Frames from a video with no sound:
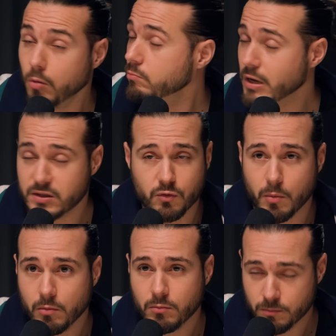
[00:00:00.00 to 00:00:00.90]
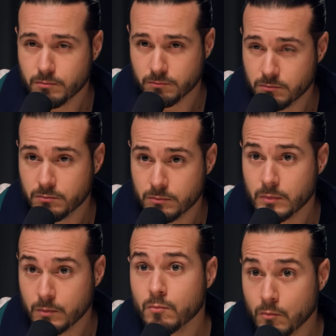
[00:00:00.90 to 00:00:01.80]
au but. Exactement. Tu vois, donc c'est ce que tu dis
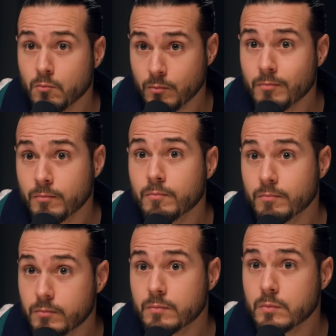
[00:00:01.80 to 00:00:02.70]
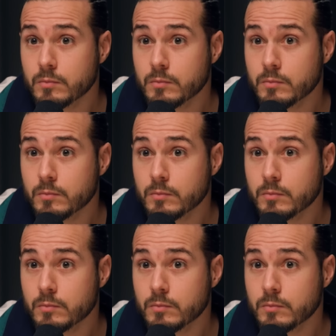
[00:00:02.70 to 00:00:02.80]
quand tu parles. Il n'y a pas de surintégration, c'est